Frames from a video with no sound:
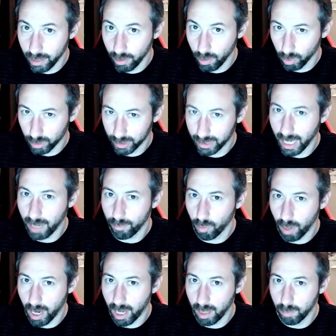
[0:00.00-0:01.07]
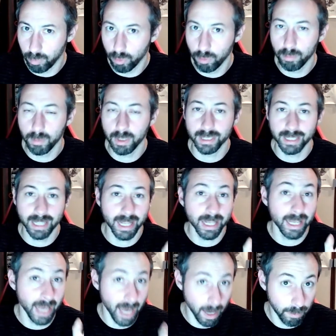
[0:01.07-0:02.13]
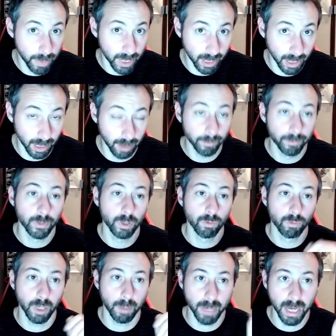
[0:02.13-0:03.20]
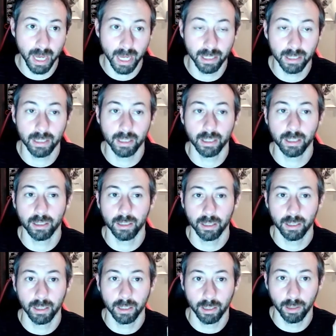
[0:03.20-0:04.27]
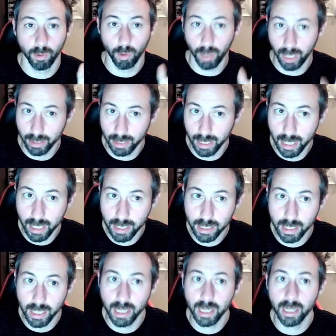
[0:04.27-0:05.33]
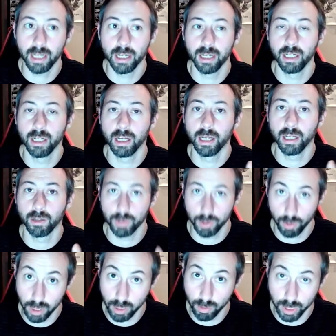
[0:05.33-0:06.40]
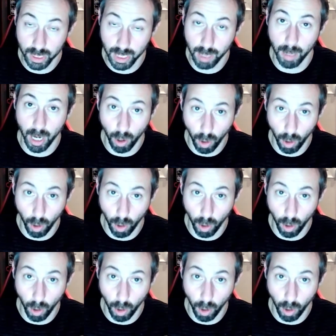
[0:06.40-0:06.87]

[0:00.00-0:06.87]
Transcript: l'ottavo album degli Epica, una band eh, olandese. Il, questo disco si chiama